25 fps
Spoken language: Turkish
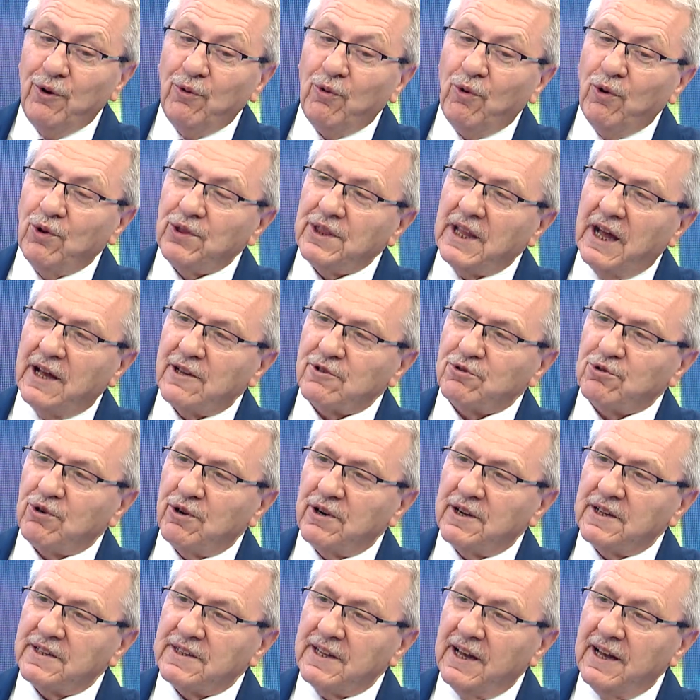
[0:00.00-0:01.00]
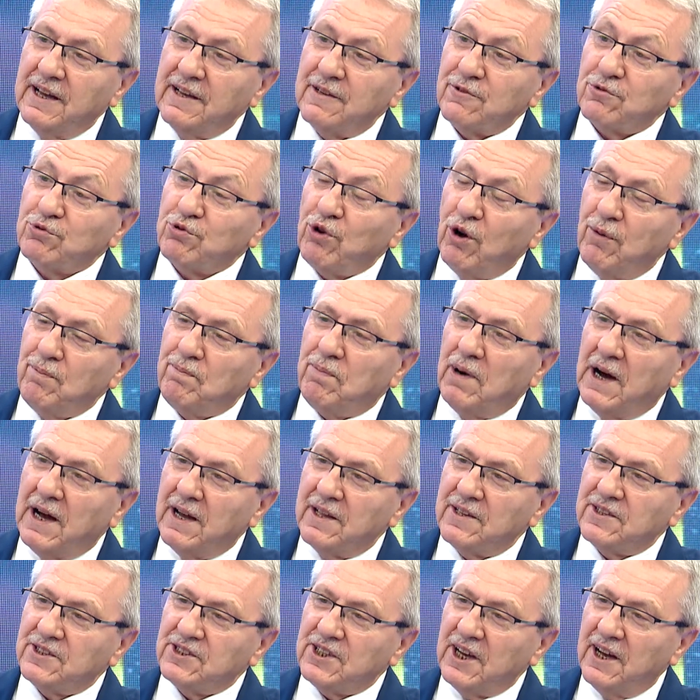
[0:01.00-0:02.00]
ondan sonra da son
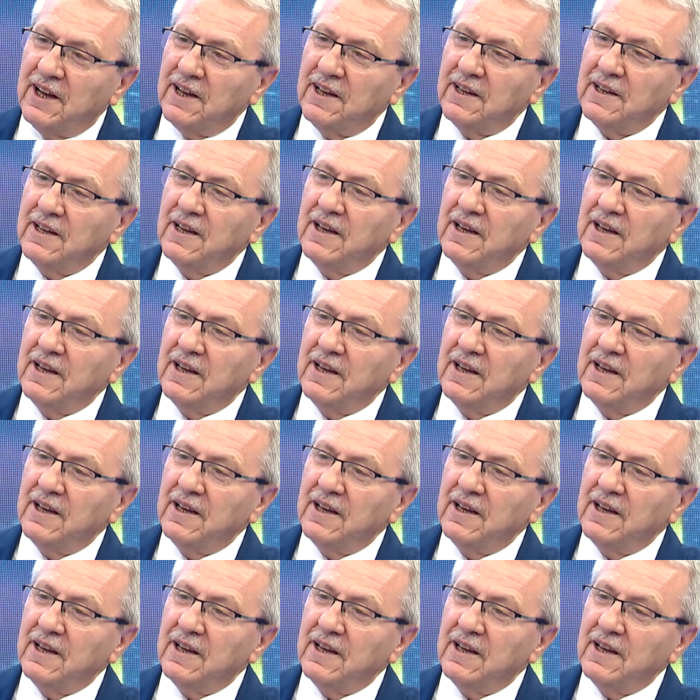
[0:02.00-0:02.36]
padişah